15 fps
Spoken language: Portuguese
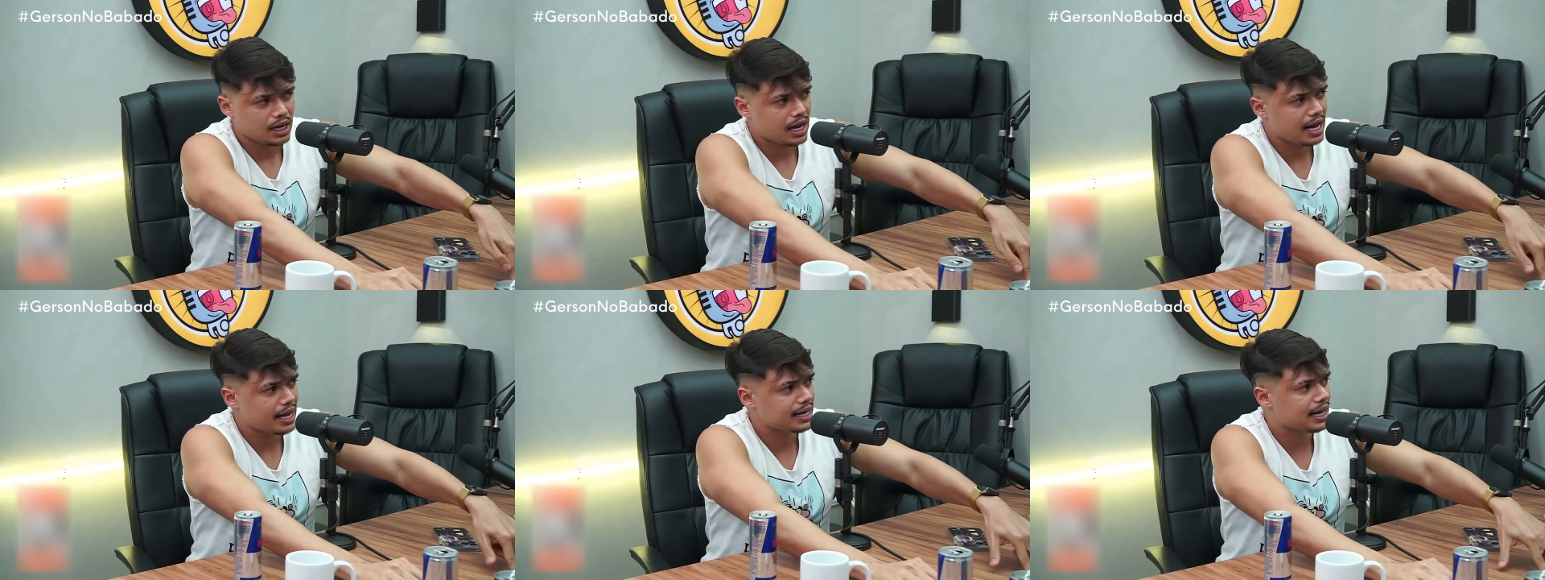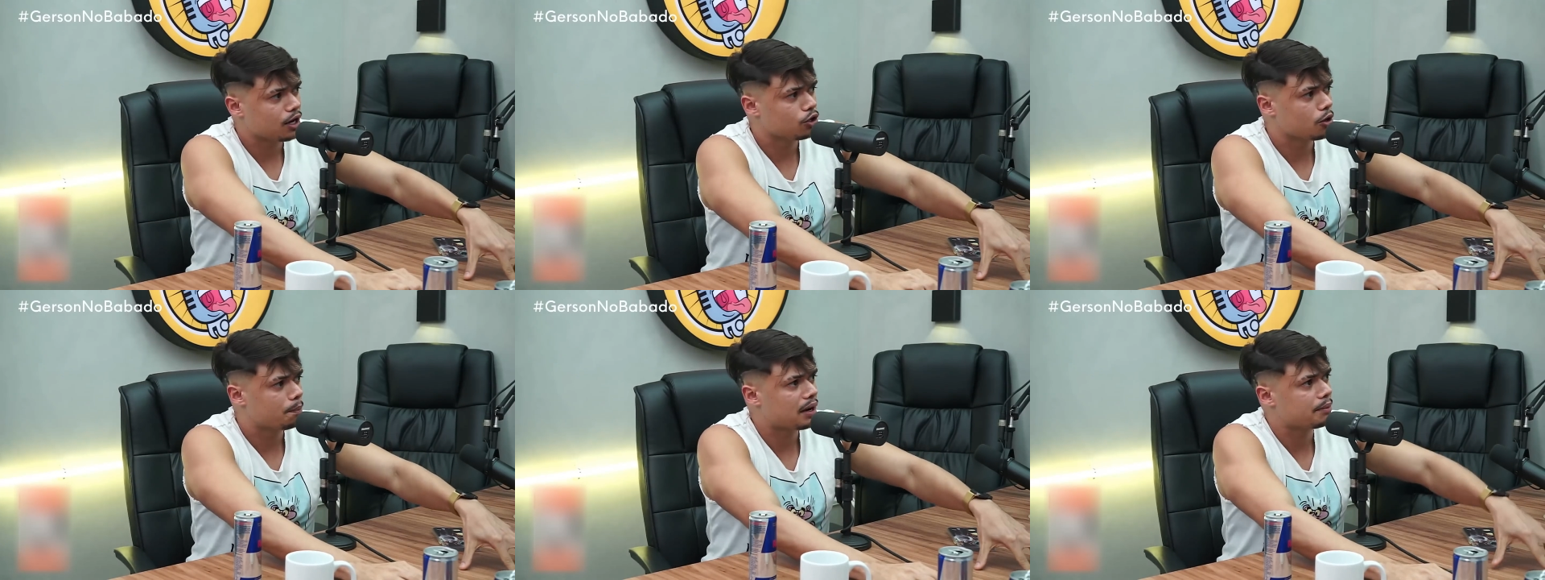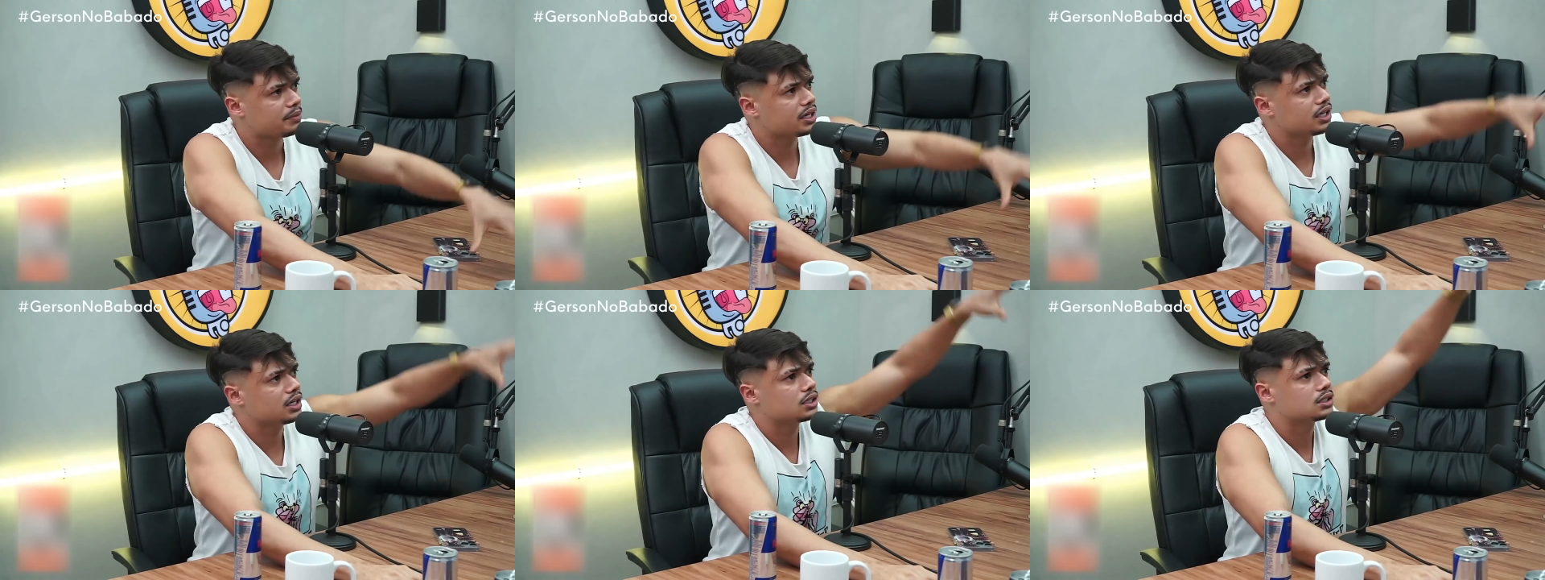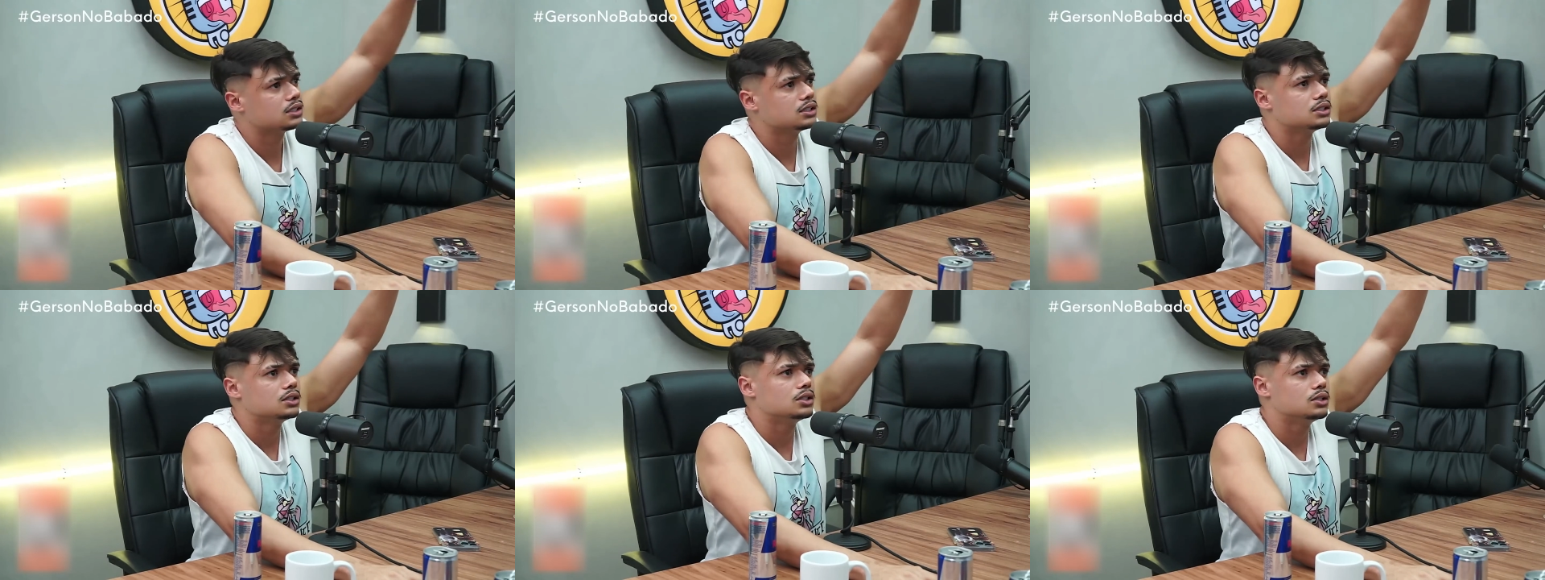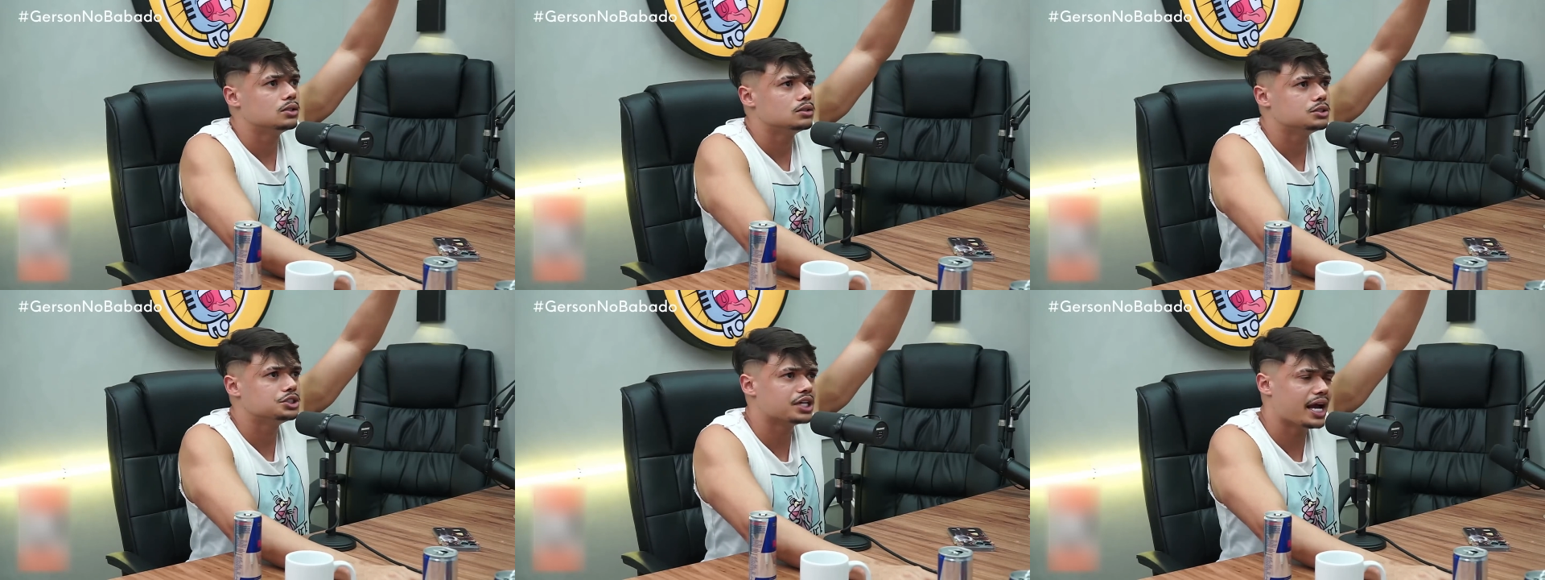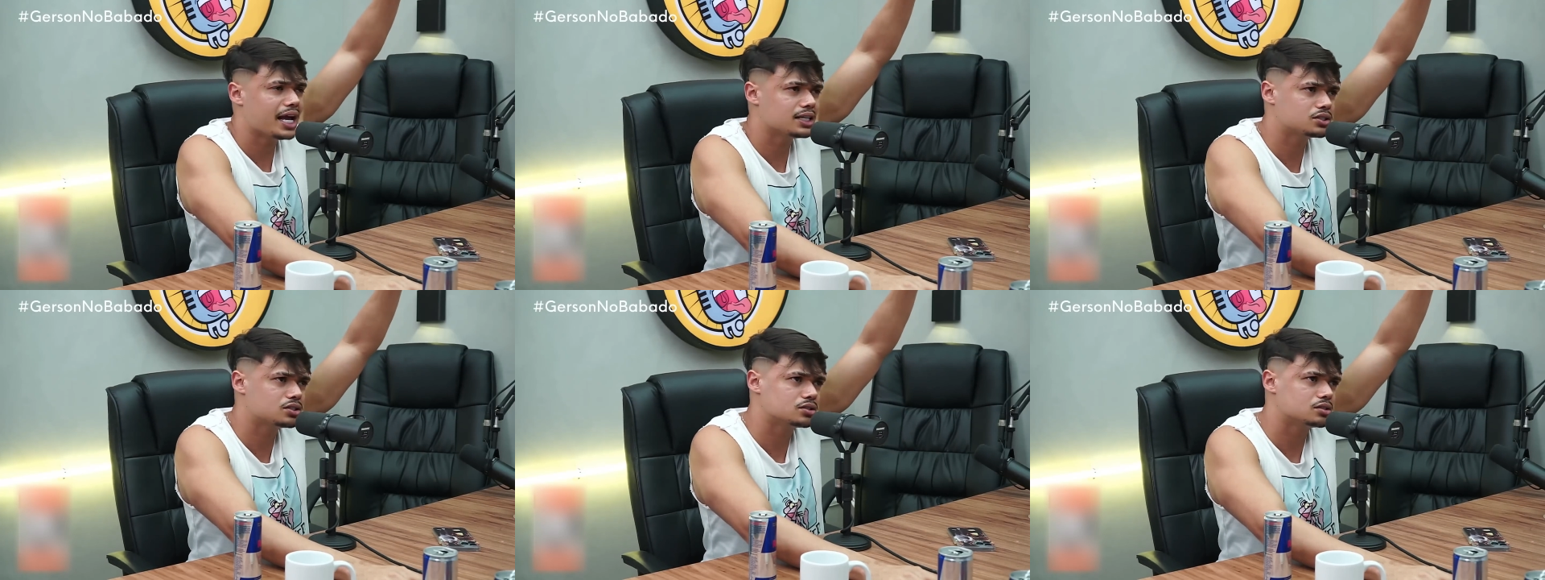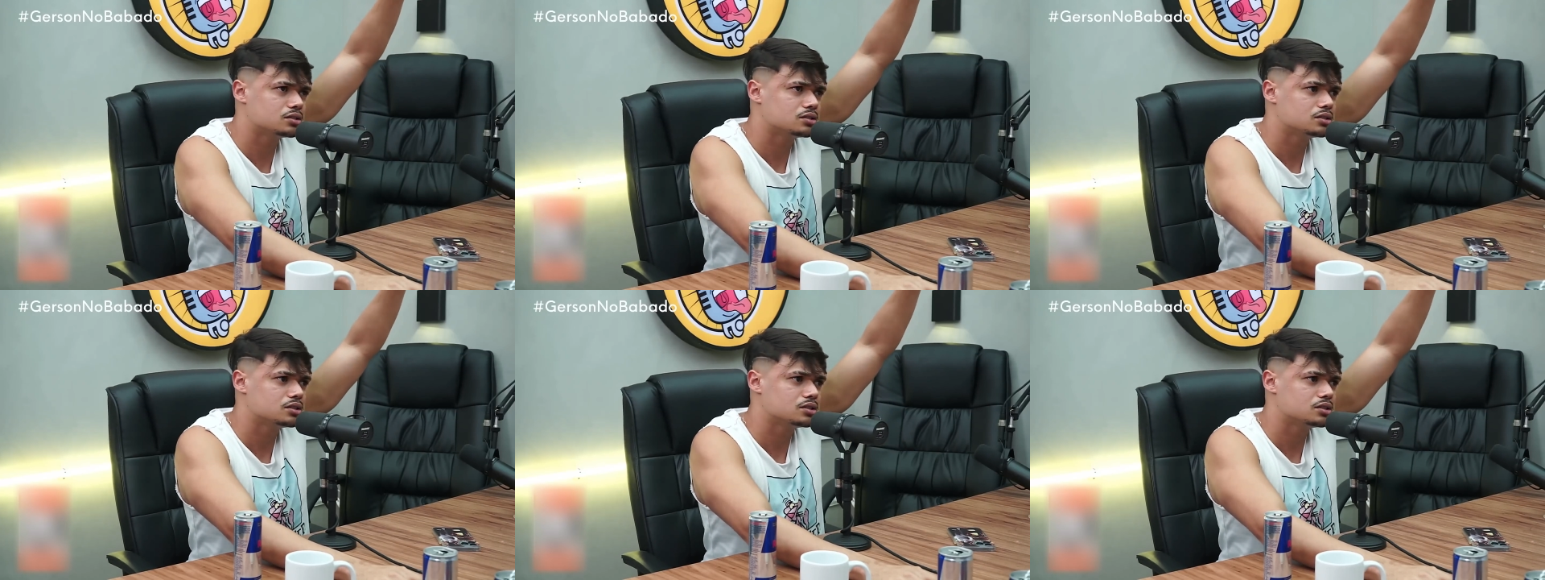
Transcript: Aí ela olhou para mim, Gesso,